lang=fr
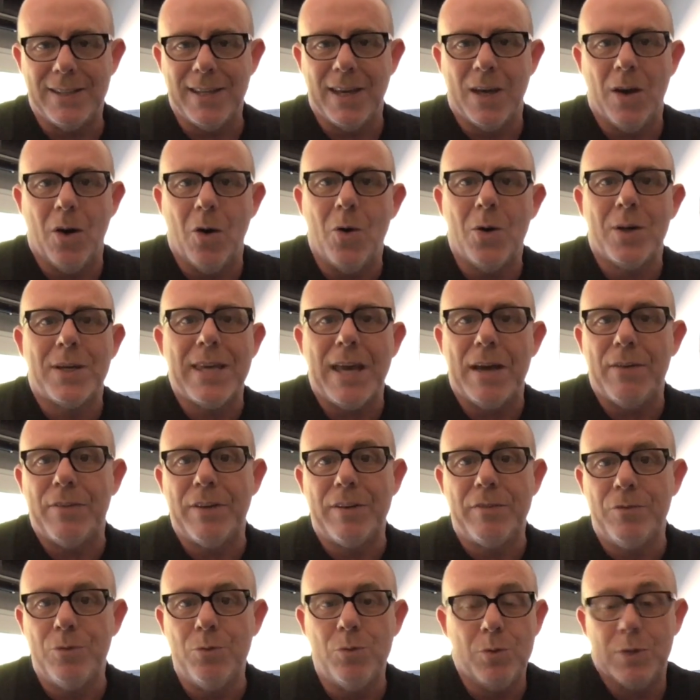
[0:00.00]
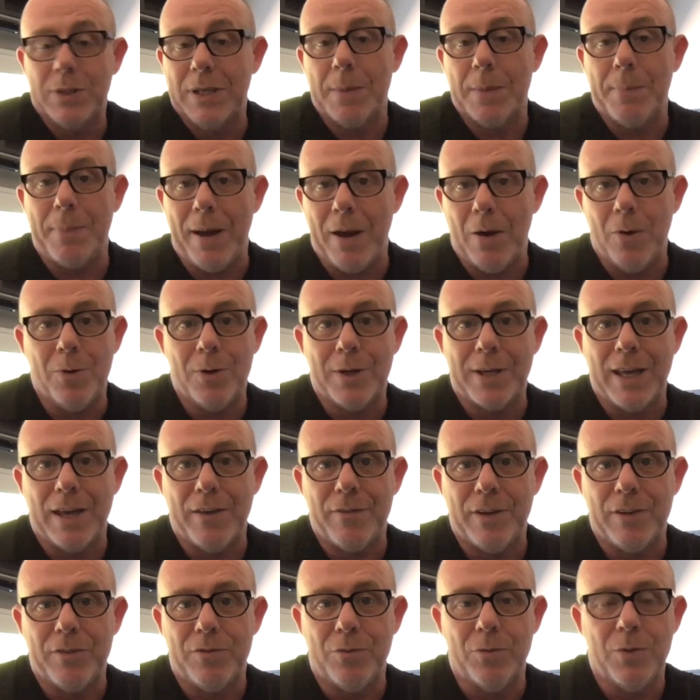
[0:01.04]
est OK avec vous ou qui n'est pas OK
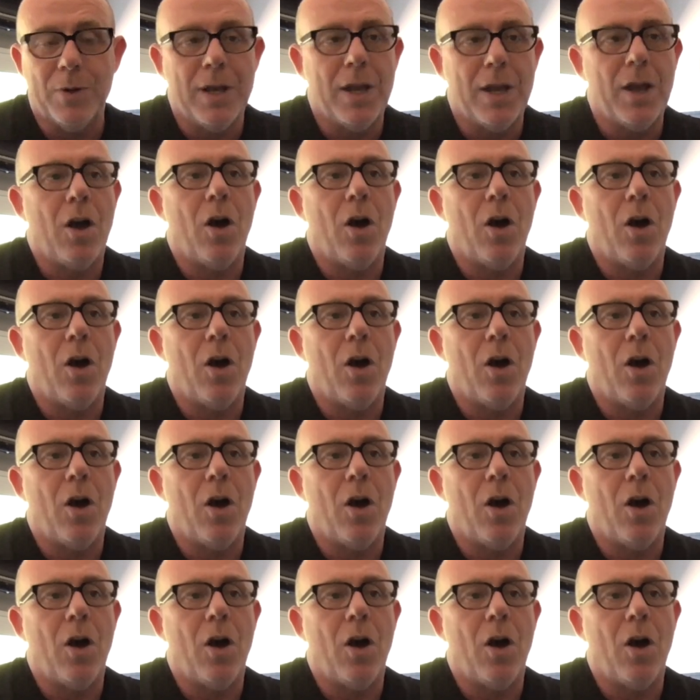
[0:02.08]
avec vous.